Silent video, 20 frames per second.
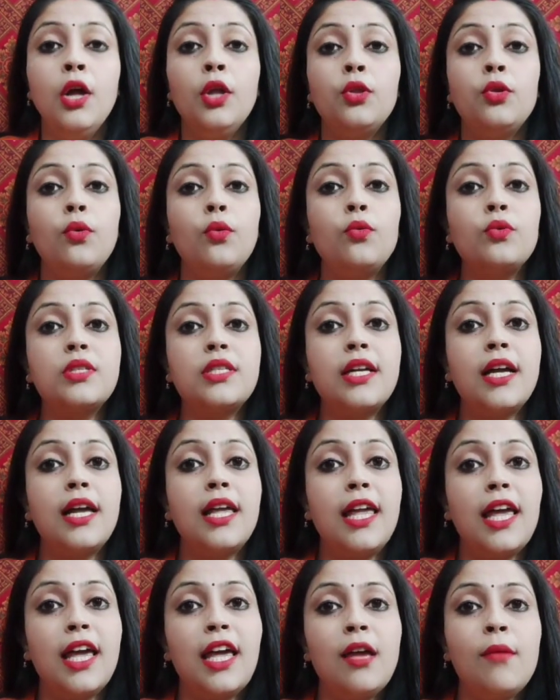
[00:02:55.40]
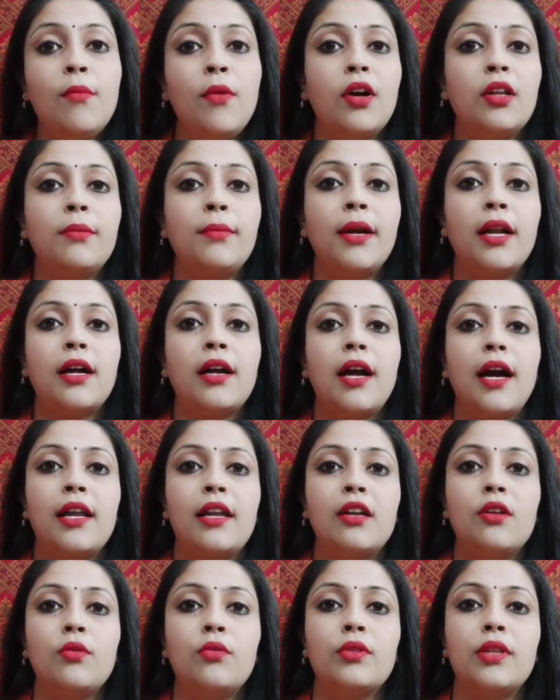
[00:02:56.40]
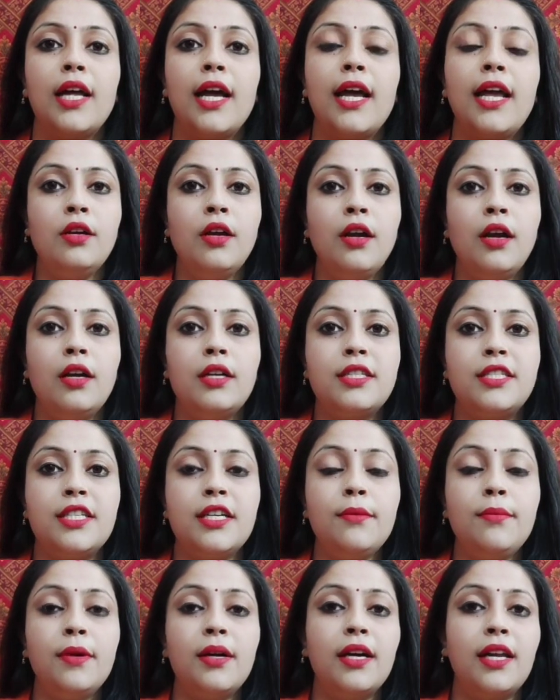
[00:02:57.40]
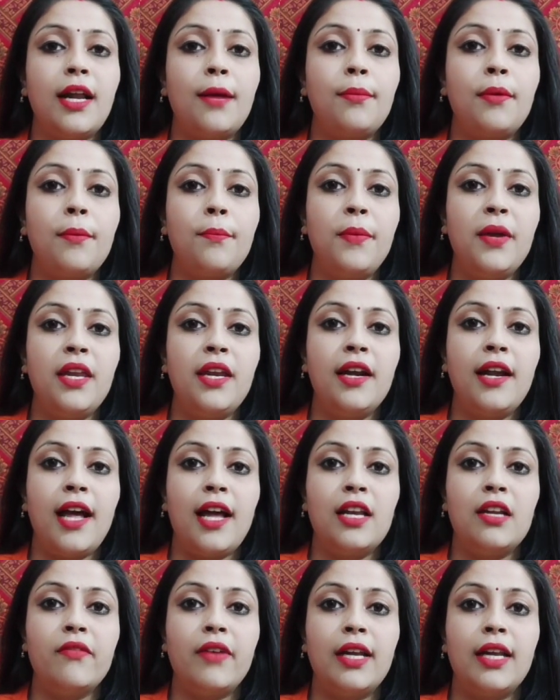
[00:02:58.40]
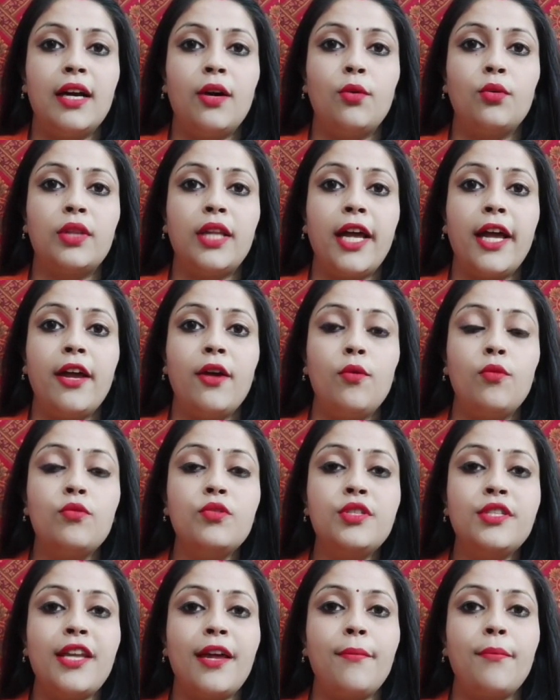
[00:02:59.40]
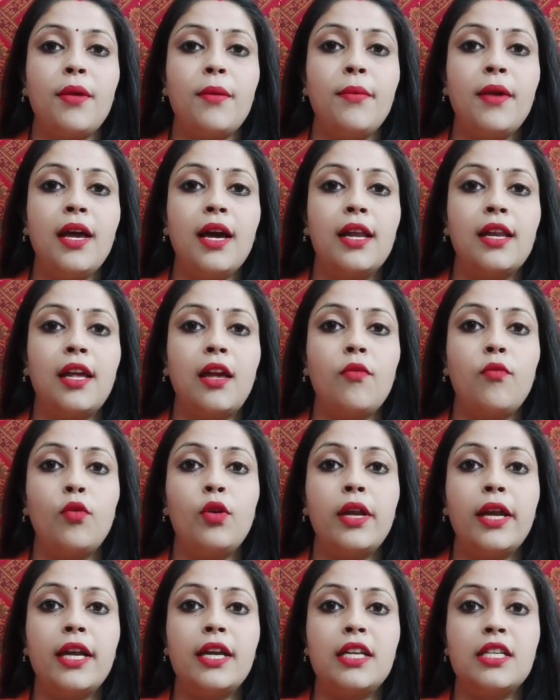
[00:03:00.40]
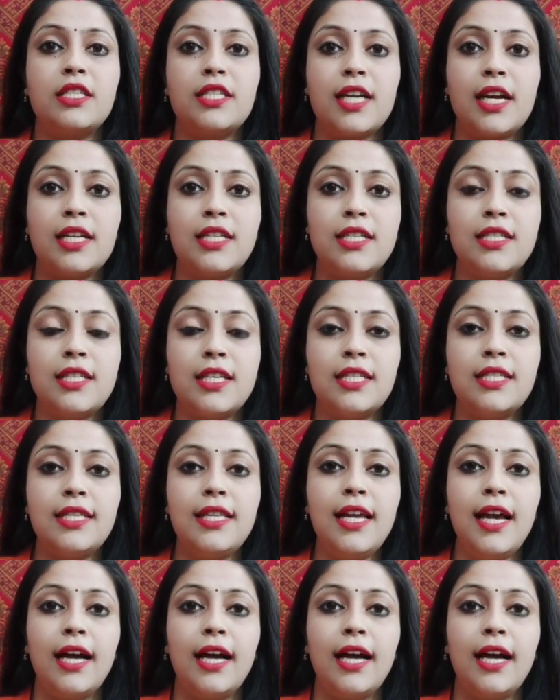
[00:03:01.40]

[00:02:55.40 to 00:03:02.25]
तो उसका यही बहुत बड़ा कारण होता है कि जब अगर आपका पीरियड आने वाला होता है उस टाइम पे भी हल्के फुल्के डिस्चार्जेस इसलिए